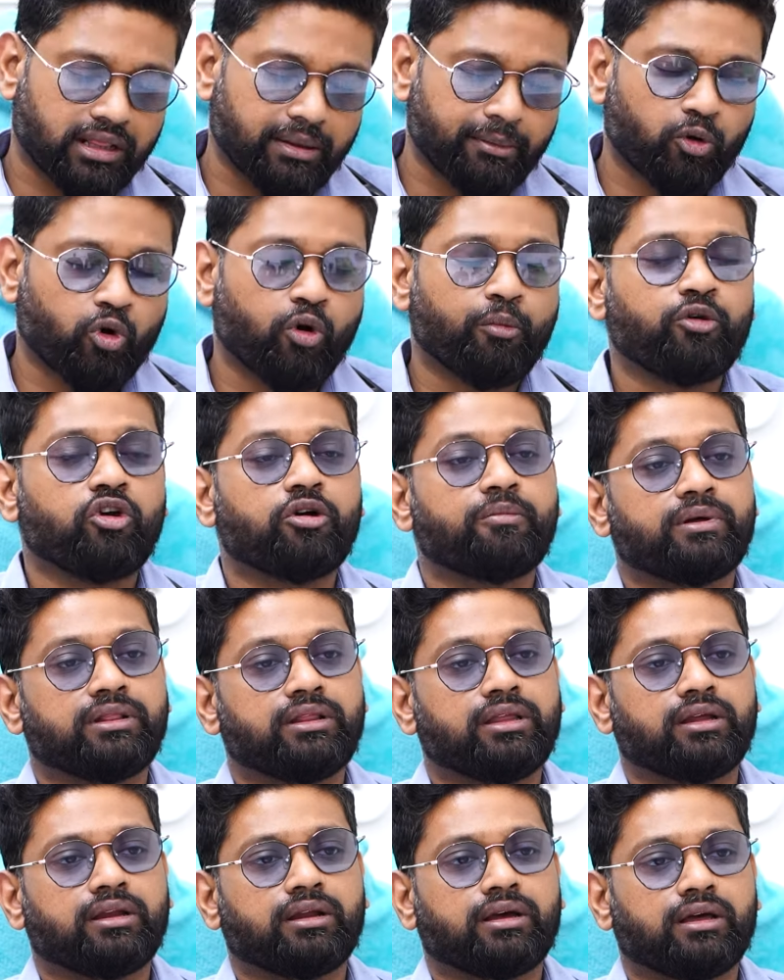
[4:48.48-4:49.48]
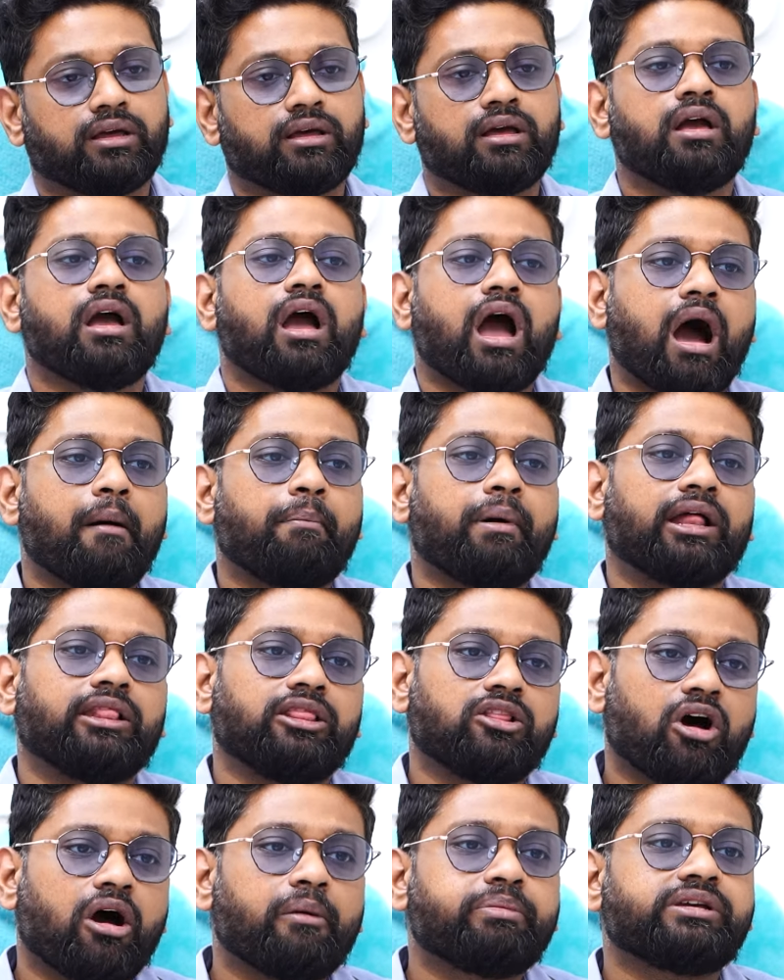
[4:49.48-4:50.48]
அதே மாதிரி ஹோமியோபதி இருக்குது அப்போ
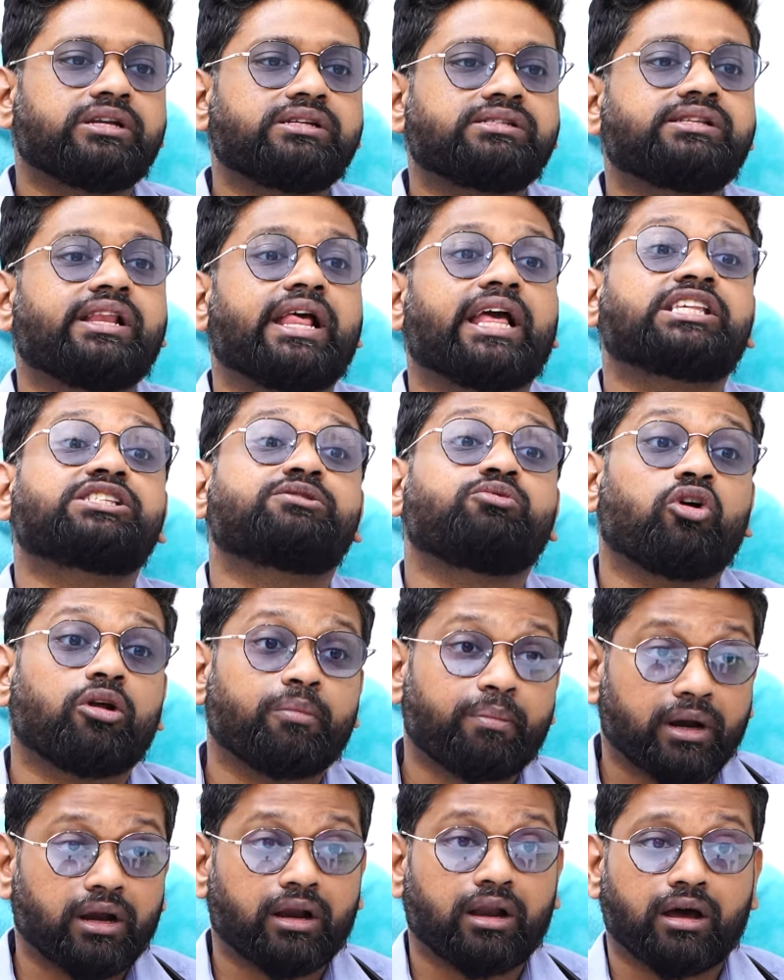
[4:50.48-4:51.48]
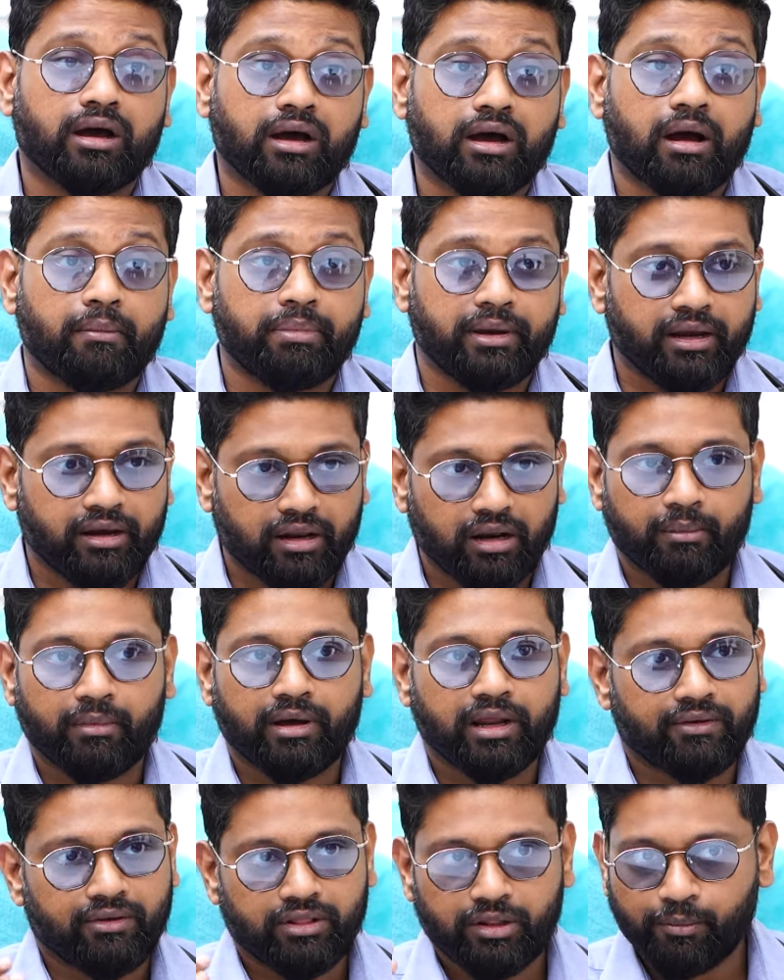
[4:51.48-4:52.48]
அந்த ஆப்ஷன்ஸில் எக்ஸ்ப்ளோர் பண்ணலாம் அப்படின்ற
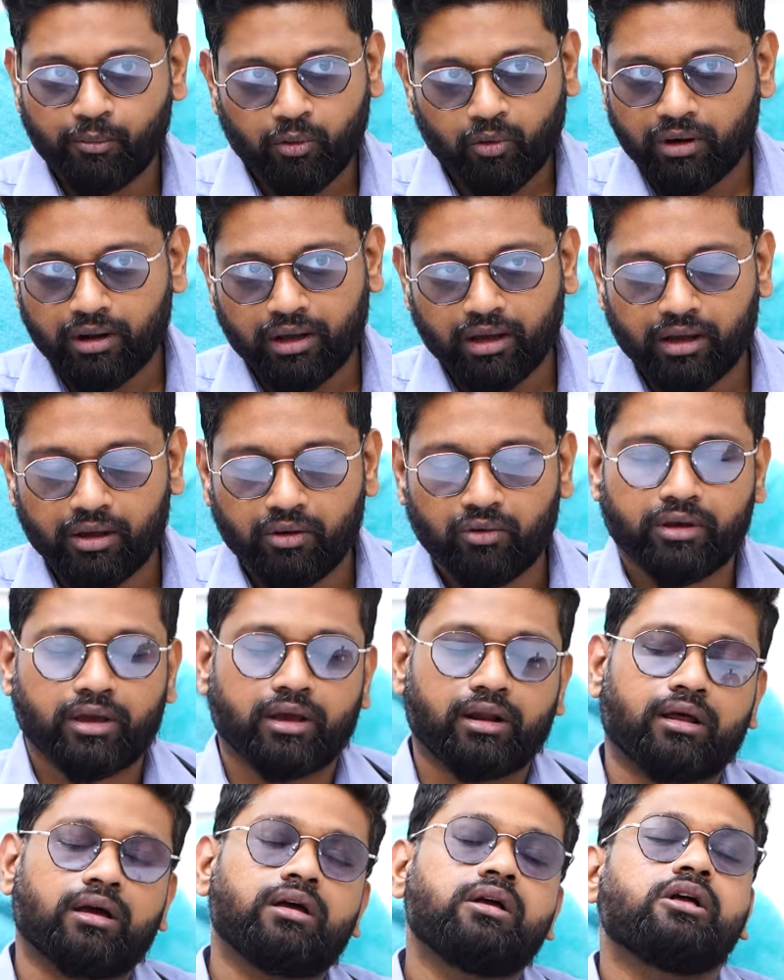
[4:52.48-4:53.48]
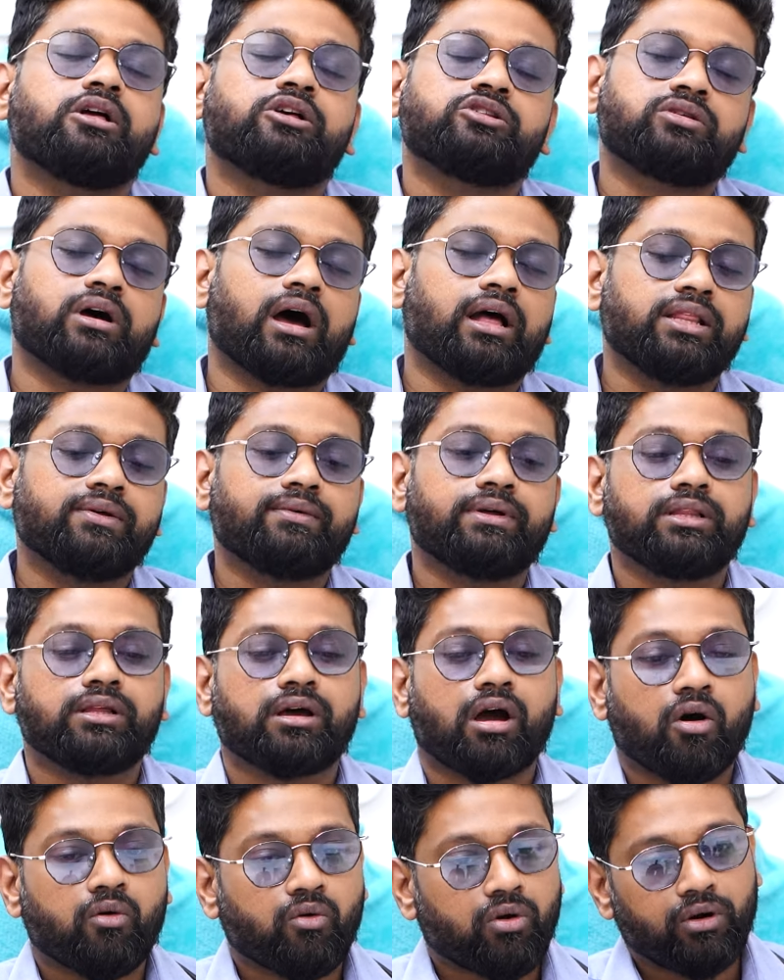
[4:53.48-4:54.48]
மாதிரி வந்து போகிறாங்க ஓகேங்களா ஸோ அது வந்து
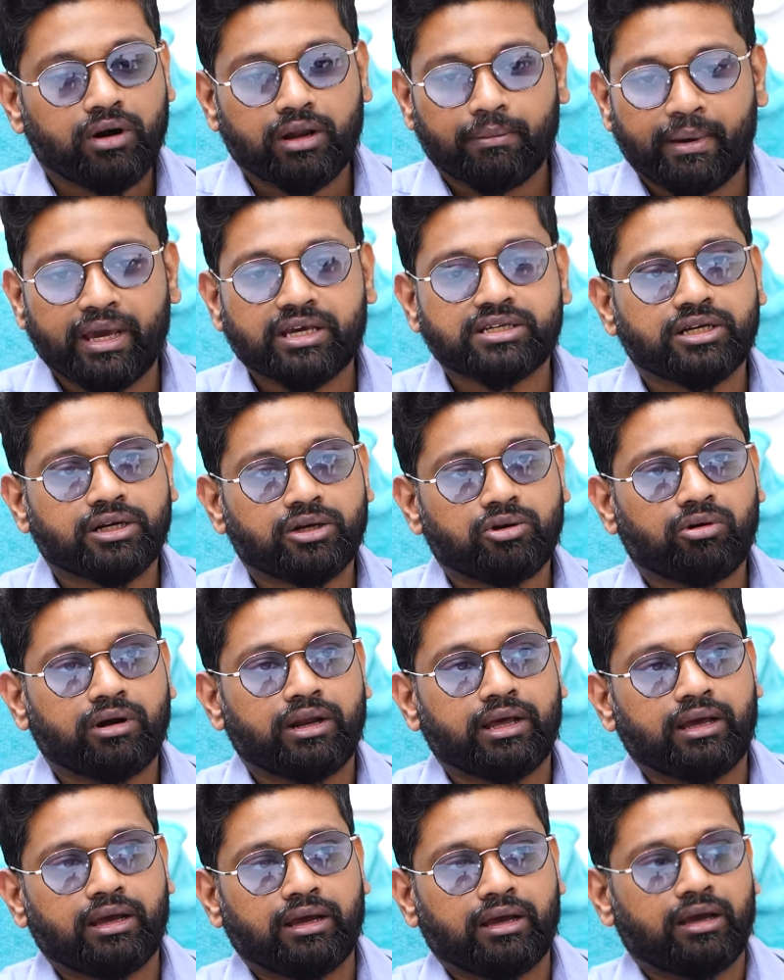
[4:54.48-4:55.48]
அவங்களோட பேஷண்ட்டோட